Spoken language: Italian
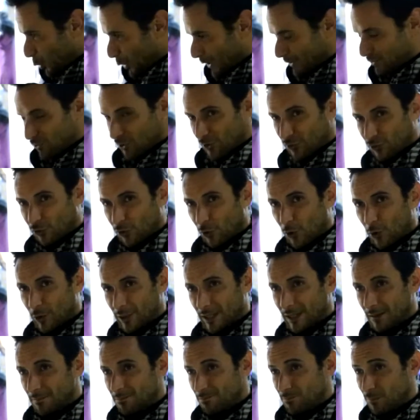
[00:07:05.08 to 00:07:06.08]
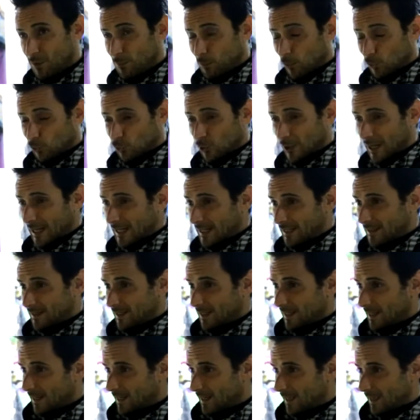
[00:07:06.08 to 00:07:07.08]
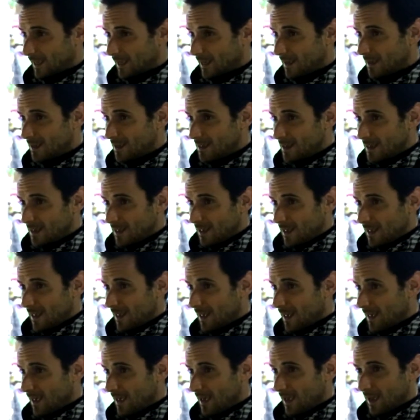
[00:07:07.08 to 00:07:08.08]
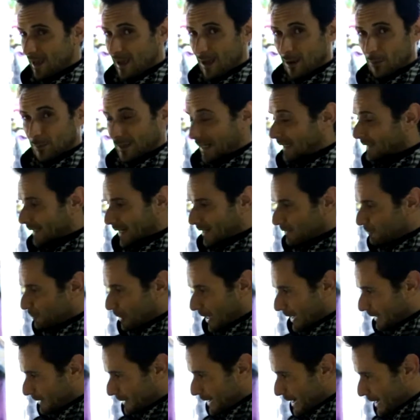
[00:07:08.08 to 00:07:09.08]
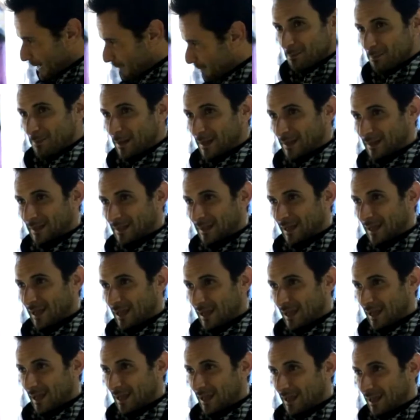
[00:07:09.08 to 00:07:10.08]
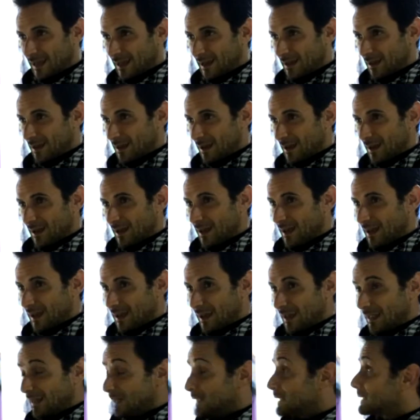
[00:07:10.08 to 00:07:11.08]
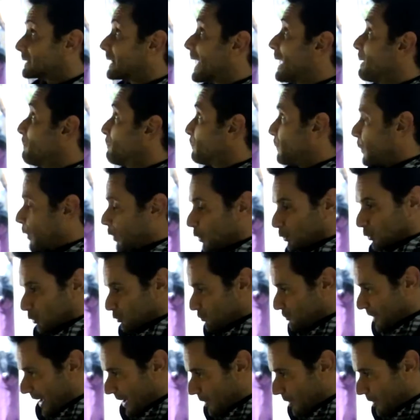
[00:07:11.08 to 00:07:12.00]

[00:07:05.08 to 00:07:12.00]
o accessori vi posso garantire che è una tragedia perché il tempo non ci ha